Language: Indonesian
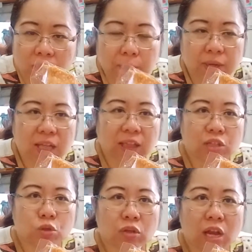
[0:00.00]
Tapi dia
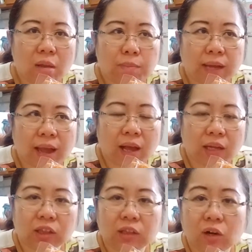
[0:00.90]
teksturnya lebih kayak
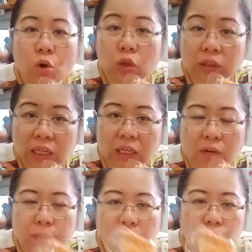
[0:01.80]
ke, ke roti
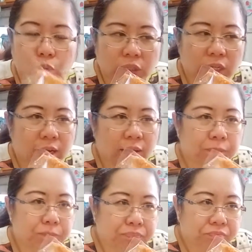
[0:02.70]
daripada gurih ya.
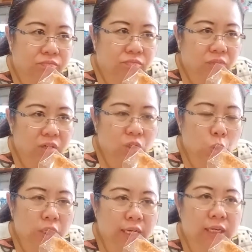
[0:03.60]

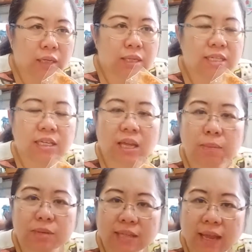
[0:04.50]
Digoreng
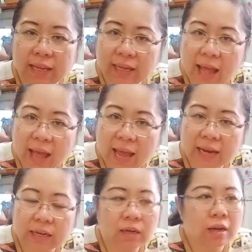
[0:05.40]
isinya bisa
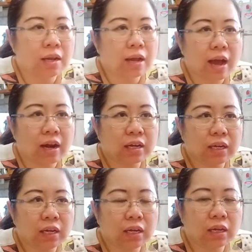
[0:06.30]
ikan karena
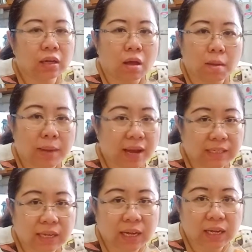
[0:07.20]
di
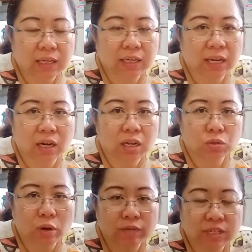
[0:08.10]
Makassar, daerah
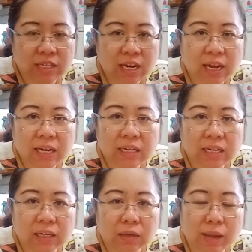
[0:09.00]
Sulawesi sana kan
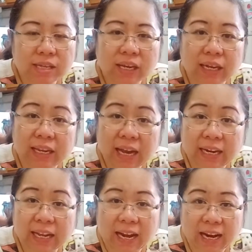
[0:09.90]
banyak
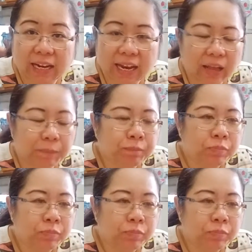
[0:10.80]
ikan-ikanan ya.